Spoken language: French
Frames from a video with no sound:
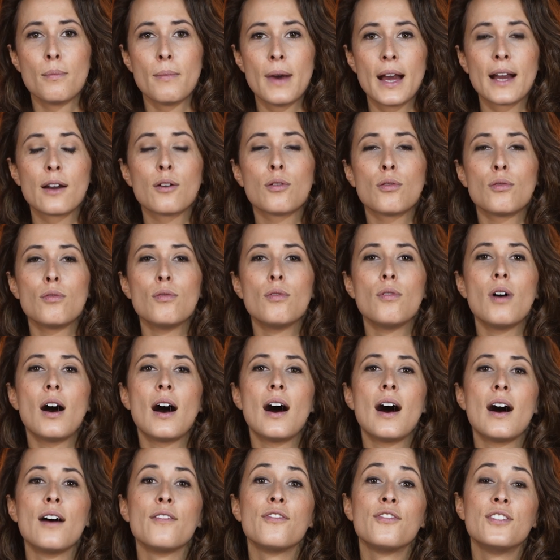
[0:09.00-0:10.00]
Macron
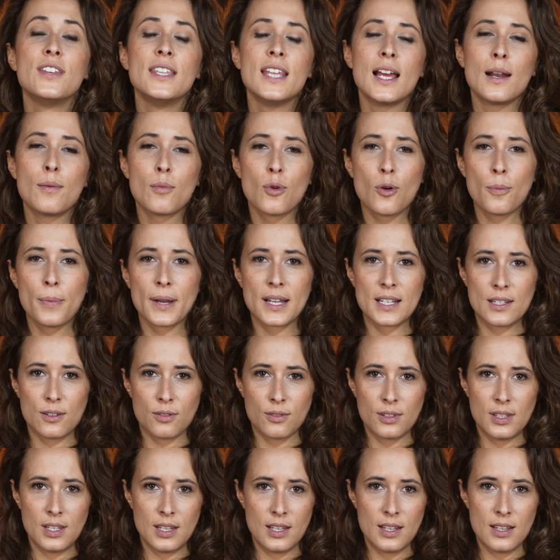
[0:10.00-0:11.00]
a finalement
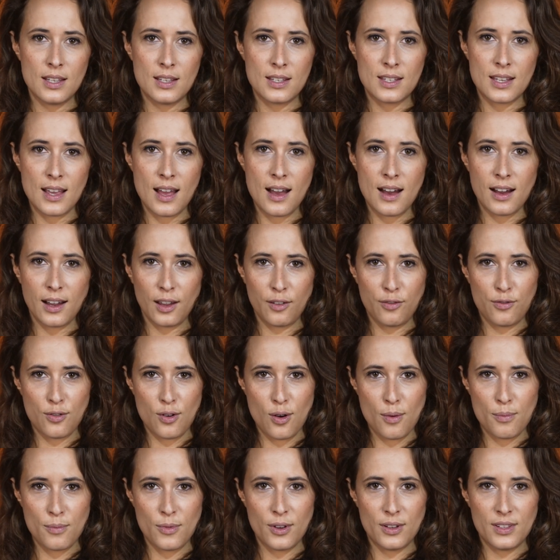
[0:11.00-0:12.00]
présenté sa
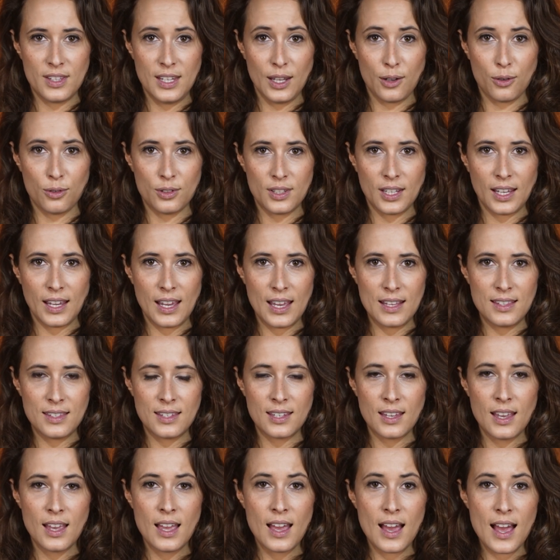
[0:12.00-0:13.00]
réforme des
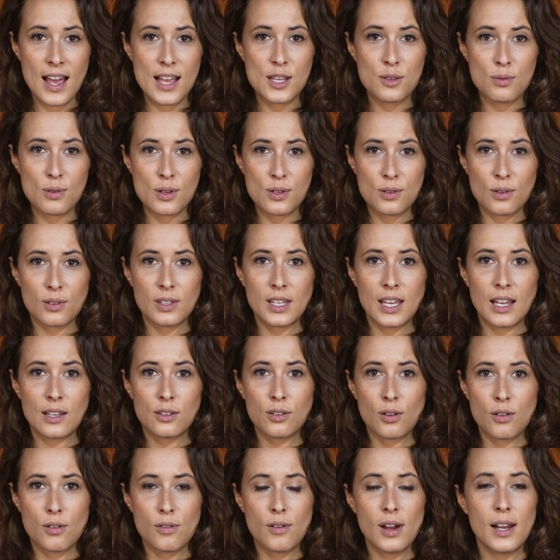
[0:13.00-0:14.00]
retraites à
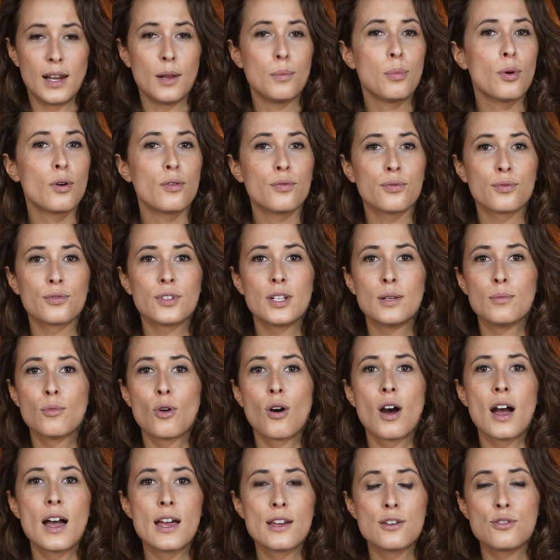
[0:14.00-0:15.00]
64 ans. Elle est
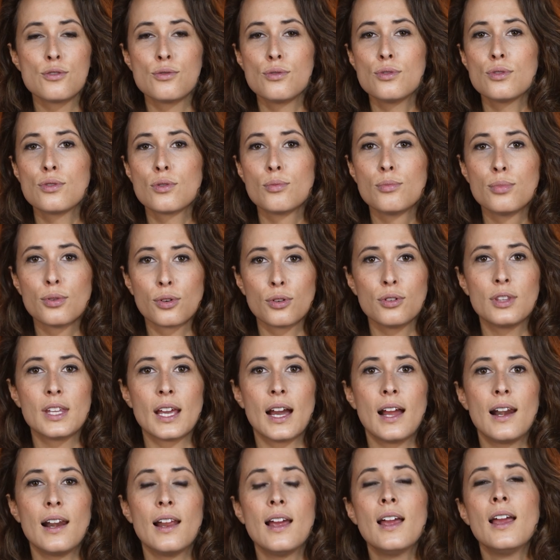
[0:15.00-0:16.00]
profondément injuste,
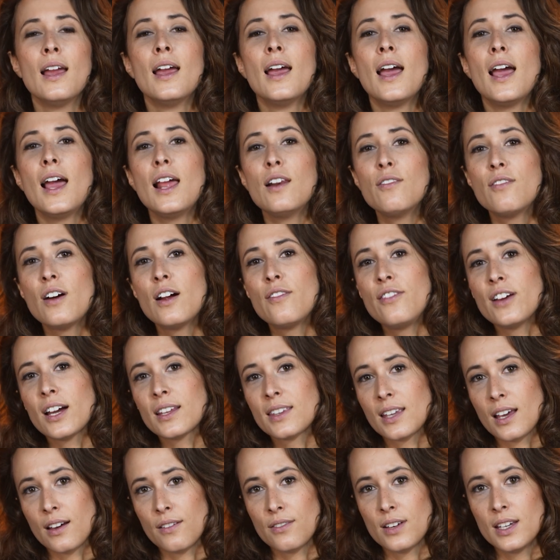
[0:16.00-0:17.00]
brutale. Elle va
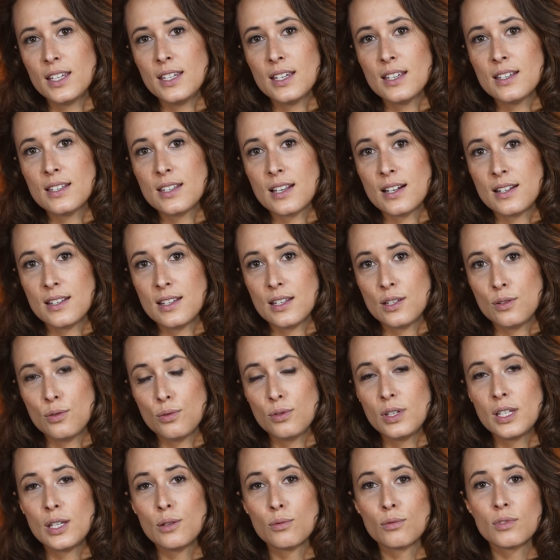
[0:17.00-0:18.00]
faire travailler celles et
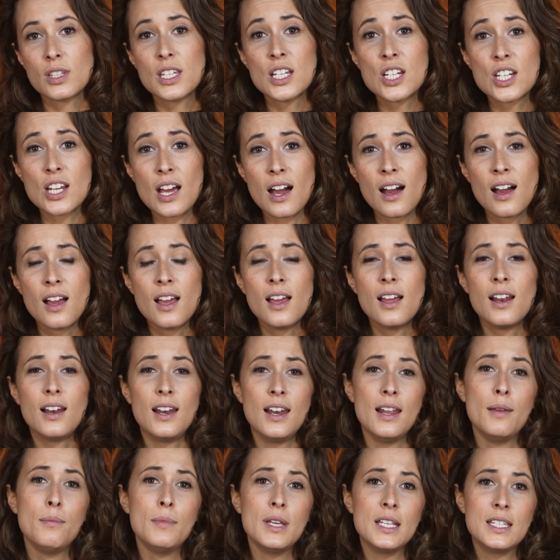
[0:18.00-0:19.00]
ceux qui ont déjà
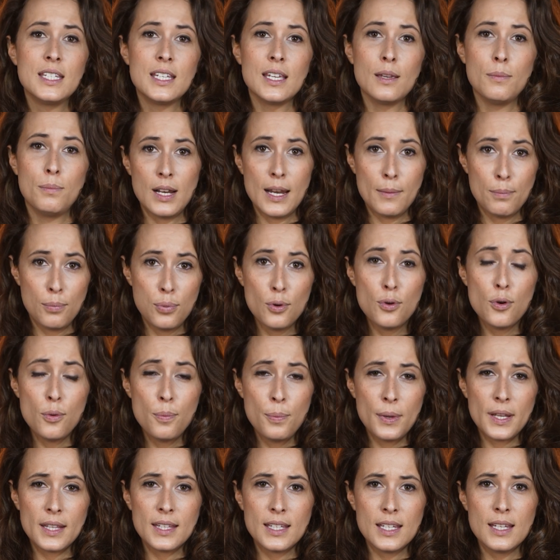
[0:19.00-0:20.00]
les métiers les
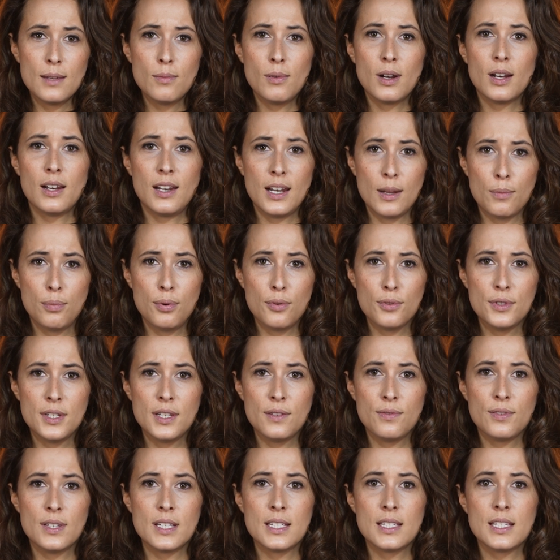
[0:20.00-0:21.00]
plus pénibles, les plus
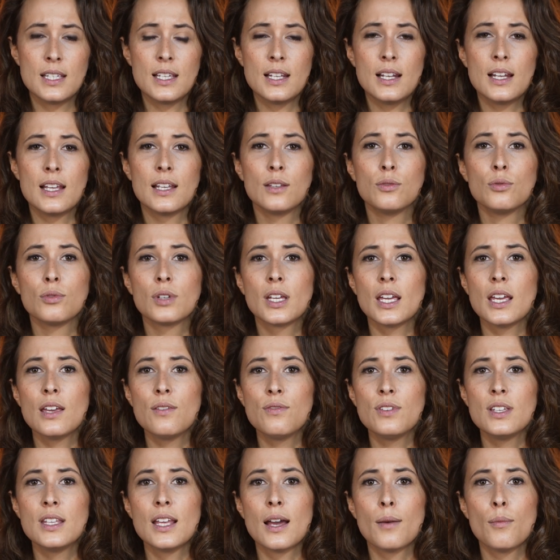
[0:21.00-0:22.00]
difficiles. Et donc
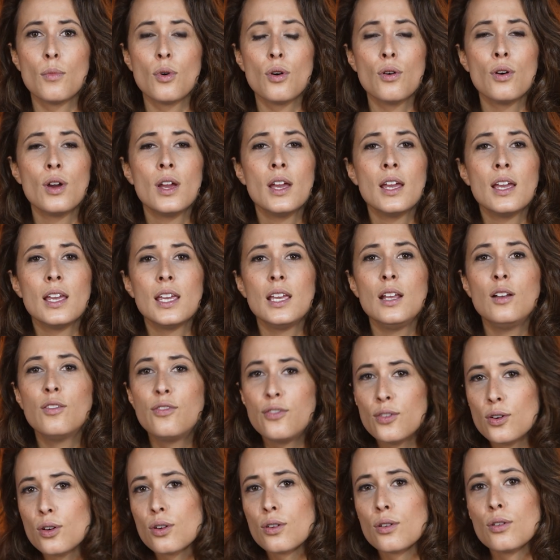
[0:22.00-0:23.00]
évidemment,
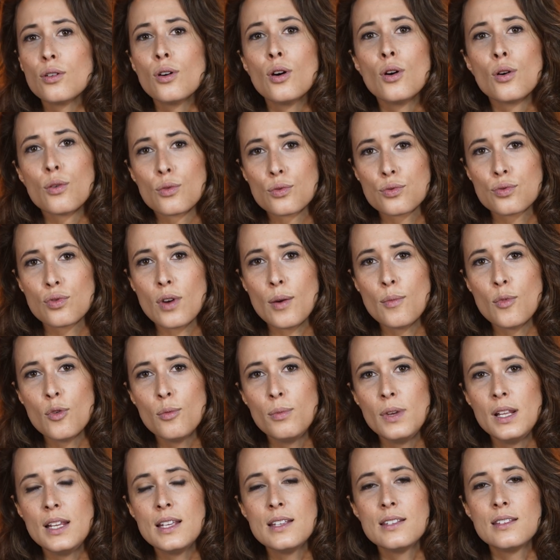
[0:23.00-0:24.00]
il faut qu'on soit
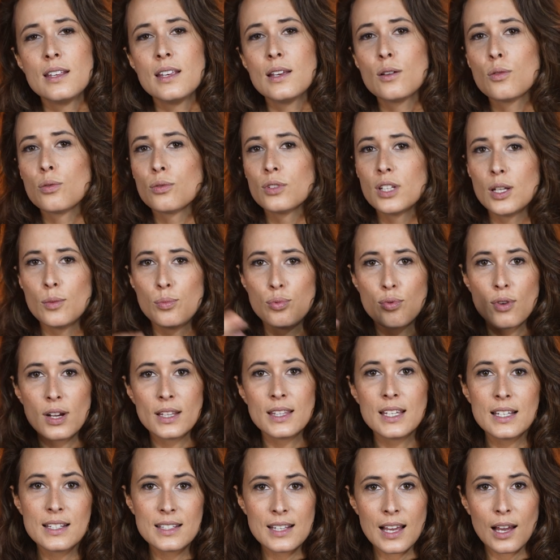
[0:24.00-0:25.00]
mobilisé, qu'on
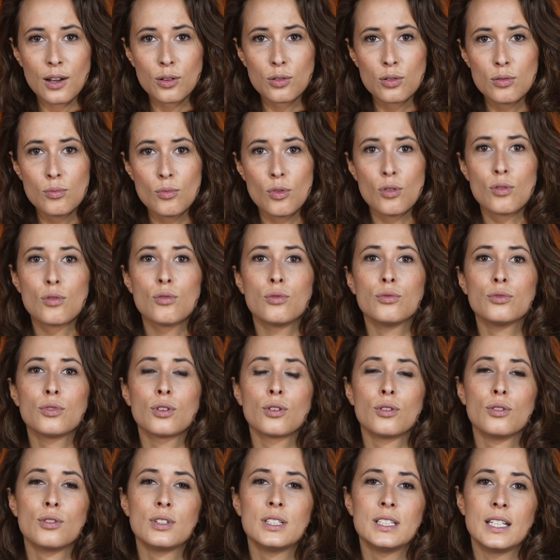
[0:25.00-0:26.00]
déploie des arguments
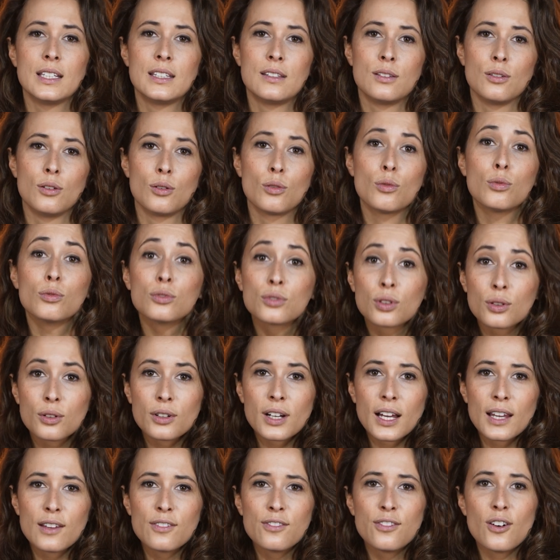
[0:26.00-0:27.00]
contre cette
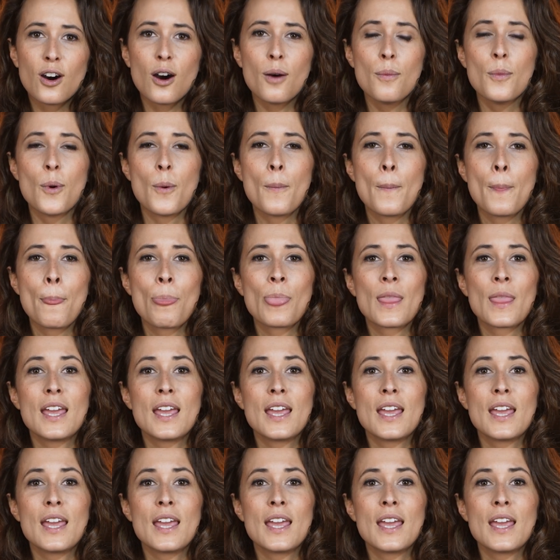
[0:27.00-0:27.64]
contre-réforme.